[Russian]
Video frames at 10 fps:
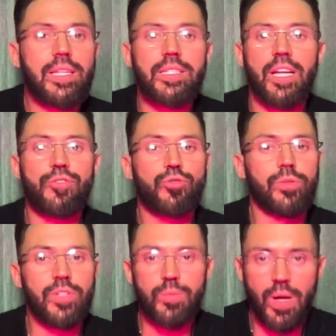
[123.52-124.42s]
значит, что
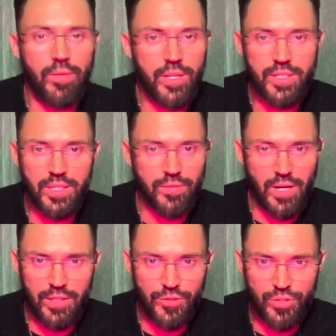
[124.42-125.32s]
вы избавились от
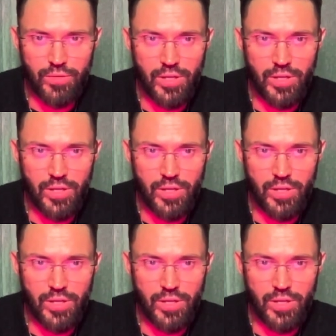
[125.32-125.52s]
невротического